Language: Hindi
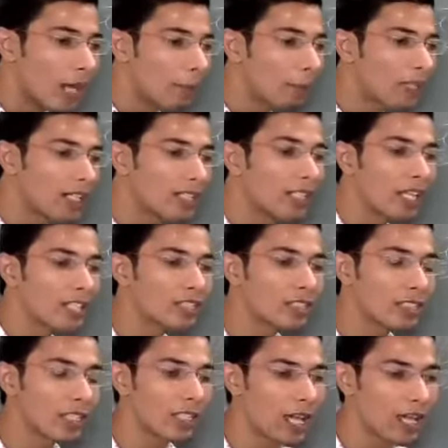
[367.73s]
आपका
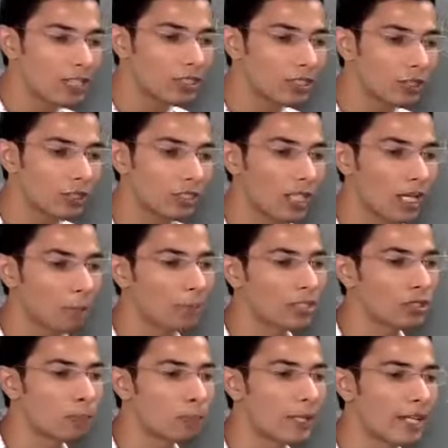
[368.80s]
लास्ट लास्ट जो आपका
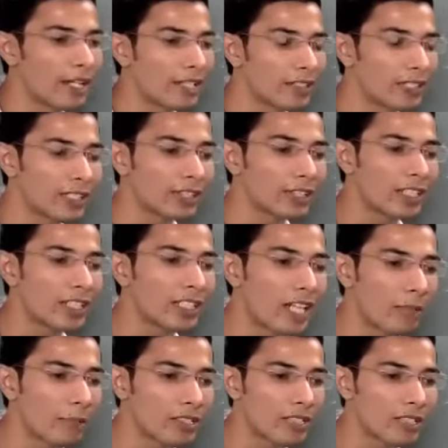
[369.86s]
जो प्रेगनेंसी के तीन
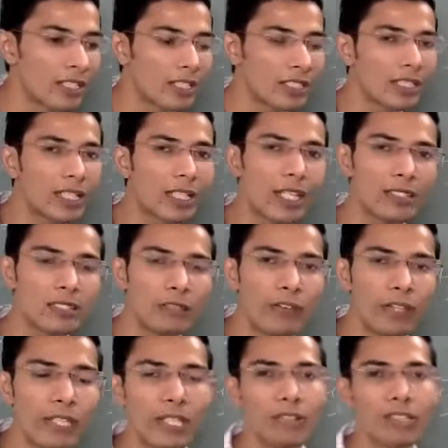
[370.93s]
ट्राइमेस्टर के अंदर
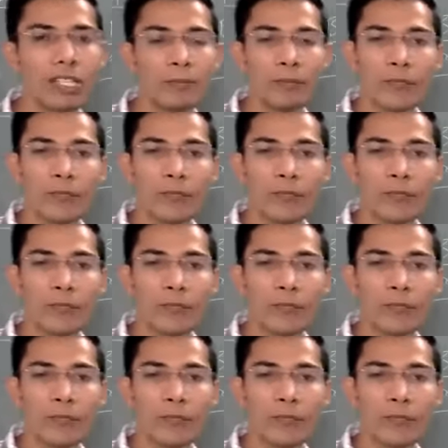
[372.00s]
क्लासिफाई क्या हुआ है